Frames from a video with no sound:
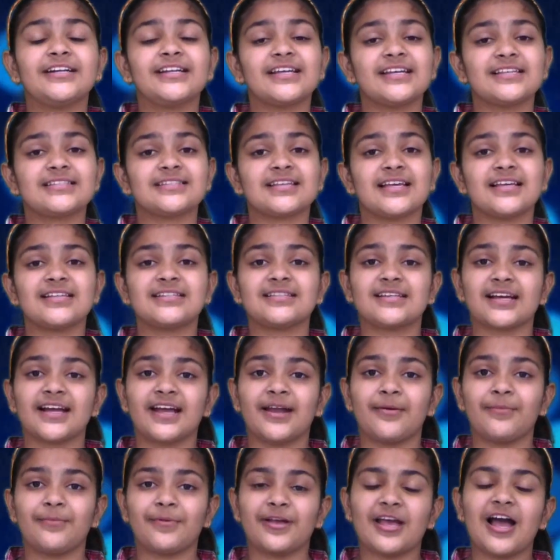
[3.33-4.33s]
डी एस साइंस
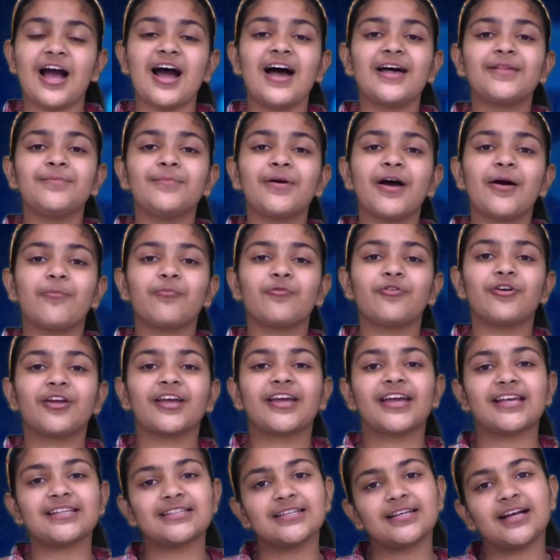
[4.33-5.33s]
अकेडमी आज मैं आपको
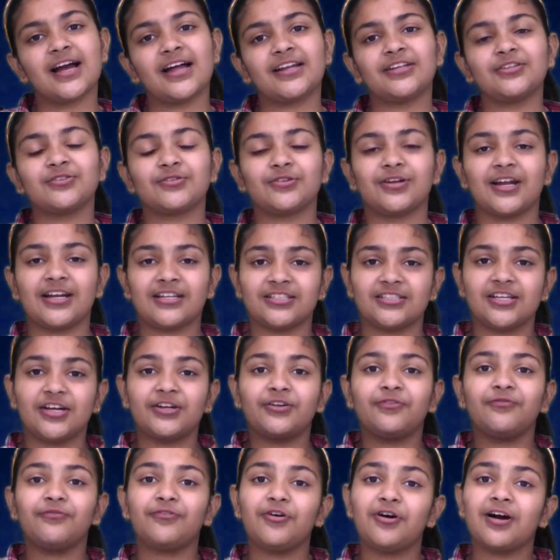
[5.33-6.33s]
एक ऐसी कहानी सुनाने
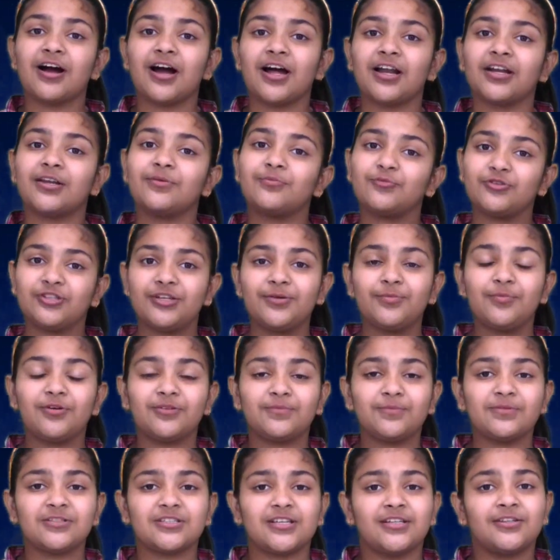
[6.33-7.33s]
जा रही हूँ वो कहानी मुझे
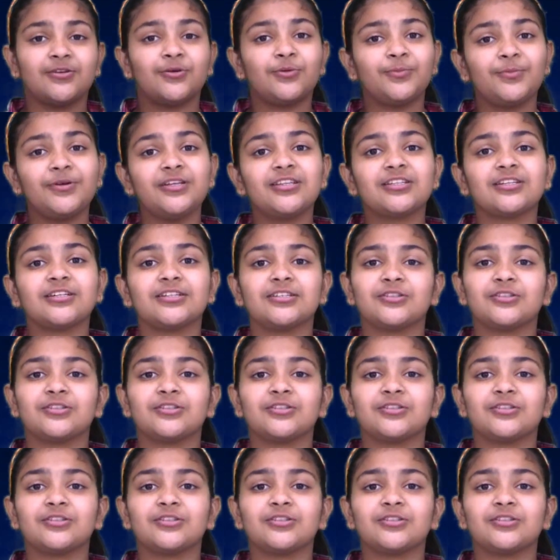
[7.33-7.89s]
बहुत पसंद है उम्मीद